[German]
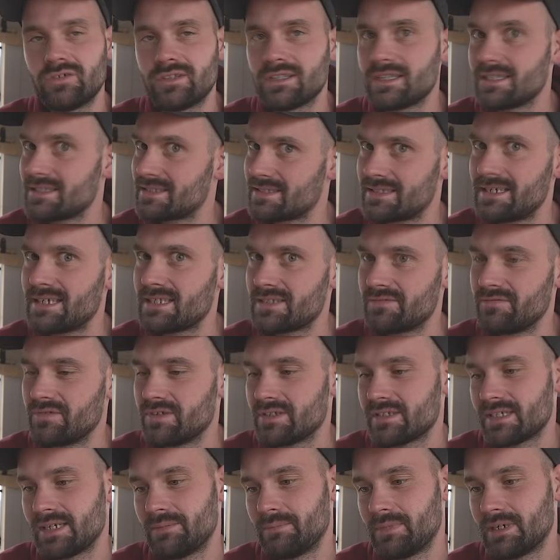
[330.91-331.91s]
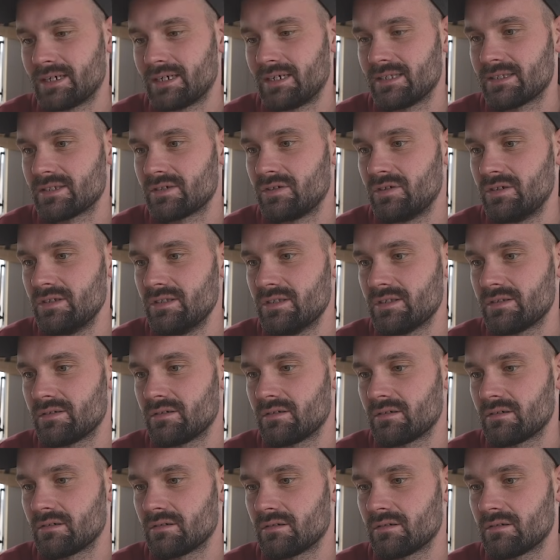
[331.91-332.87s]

Und jetzt testen wir das einmal ganz kurz.